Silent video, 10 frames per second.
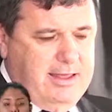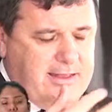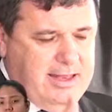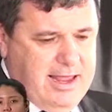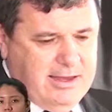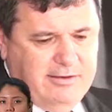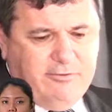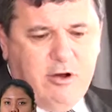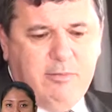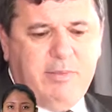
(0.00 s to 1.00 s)
é, entregue de
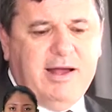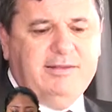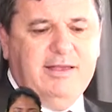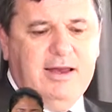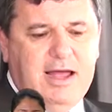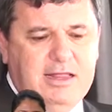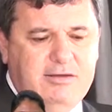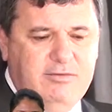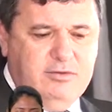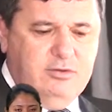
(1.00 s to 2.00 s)
forma
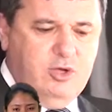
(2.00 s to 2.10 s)
parcelada,